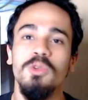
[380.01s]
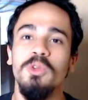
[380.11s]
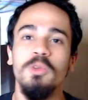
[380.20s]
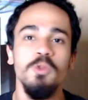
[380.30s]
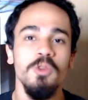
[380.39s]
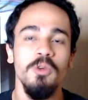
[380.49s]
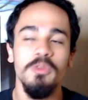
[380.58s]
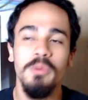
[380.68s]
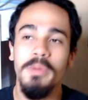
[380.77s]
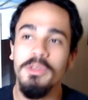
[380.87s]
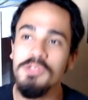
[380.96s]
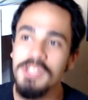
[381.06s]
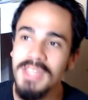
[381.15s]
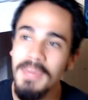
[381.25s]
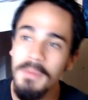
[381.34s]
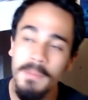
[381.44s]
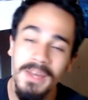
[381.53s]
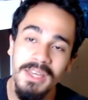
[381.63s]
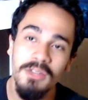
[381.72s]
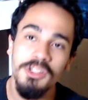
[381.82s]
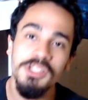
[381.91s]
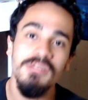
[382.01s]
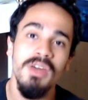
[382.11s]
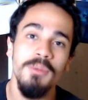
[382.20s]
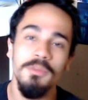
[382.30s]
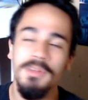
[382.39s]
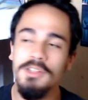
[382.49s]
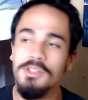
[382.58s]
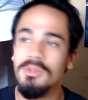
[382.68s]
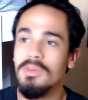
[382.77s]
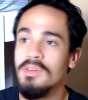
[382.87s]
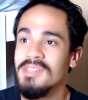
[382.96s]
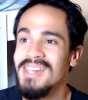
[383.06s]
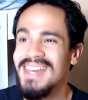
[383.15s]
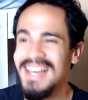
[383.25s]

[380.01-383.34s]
todos os momentos de gameplay que nós tivemos no PlayStation 2.